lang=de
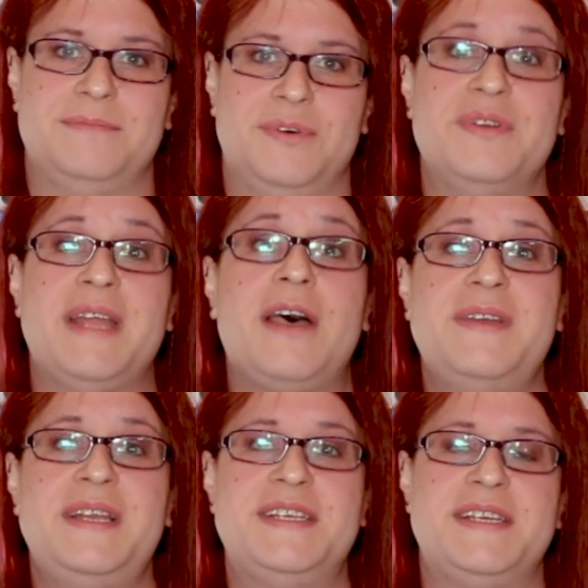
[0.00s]
Und auch
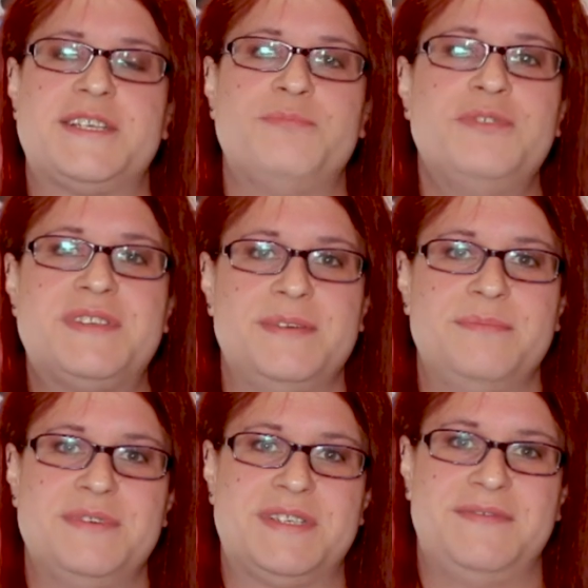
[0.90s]
wenn ich erst schmunzeln
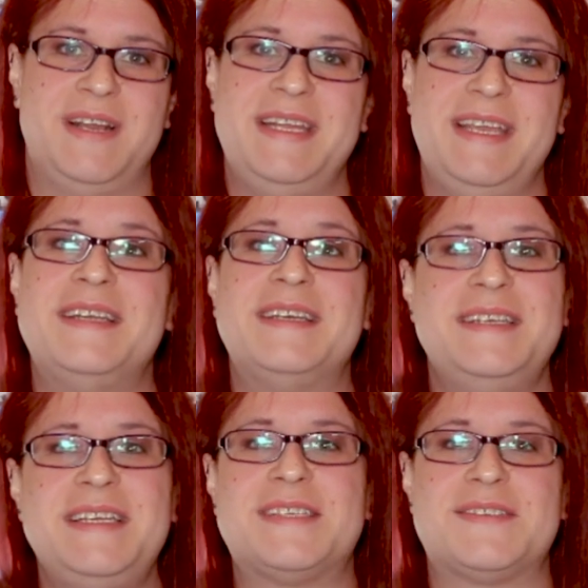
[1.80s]
musste, weil derjenige
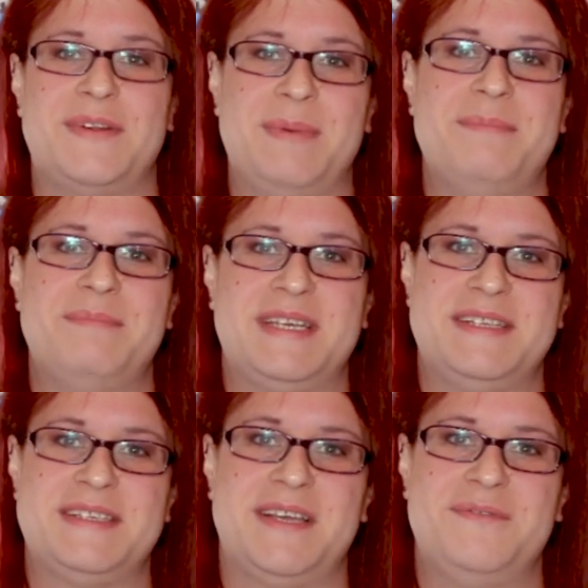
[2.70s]
nichts von meinem
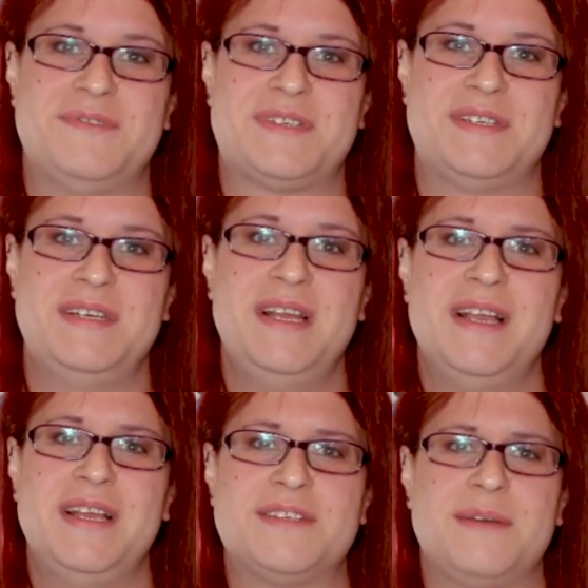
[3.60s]
Transsein wusste,
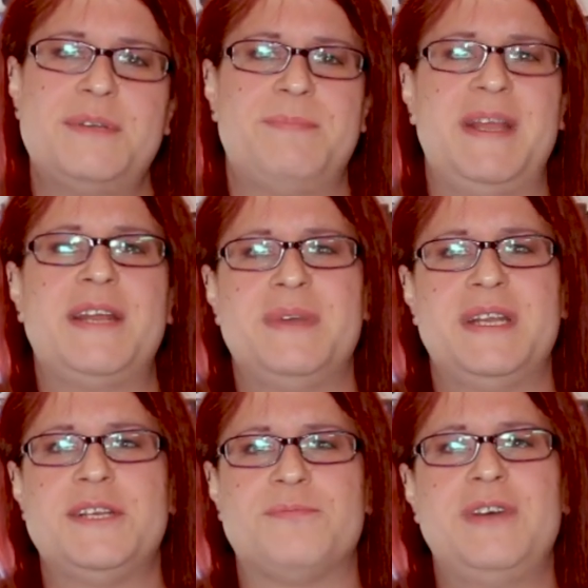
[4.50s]
so habe ich später über
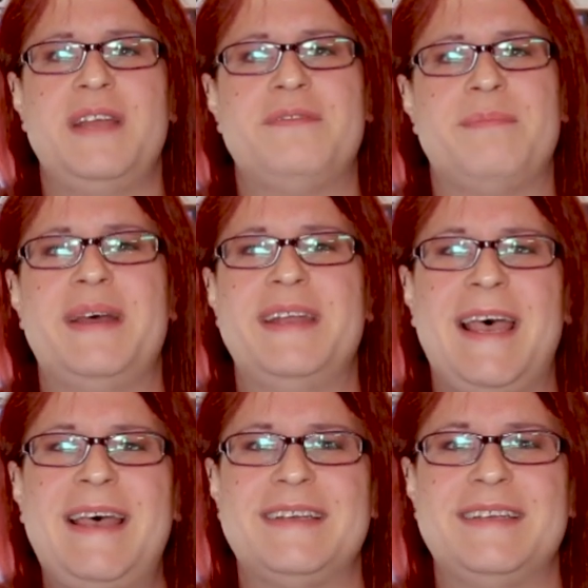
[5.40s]
den Spruch einfach mal
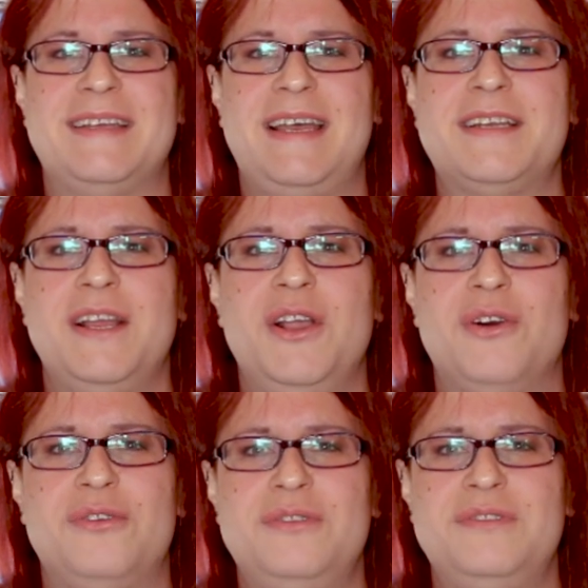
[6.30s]
nachgedacht
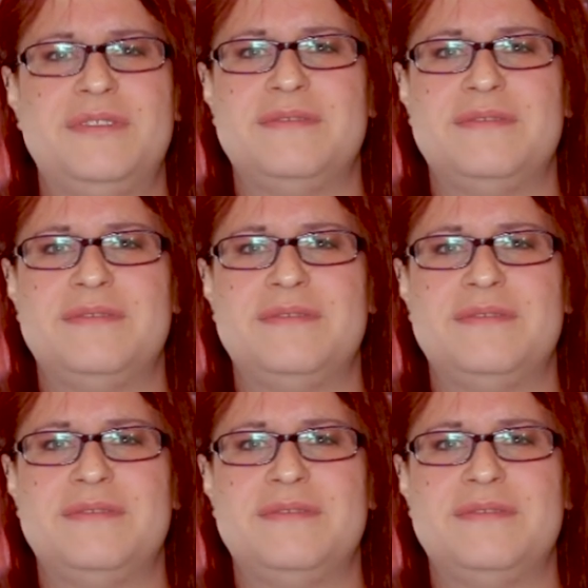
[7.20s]
und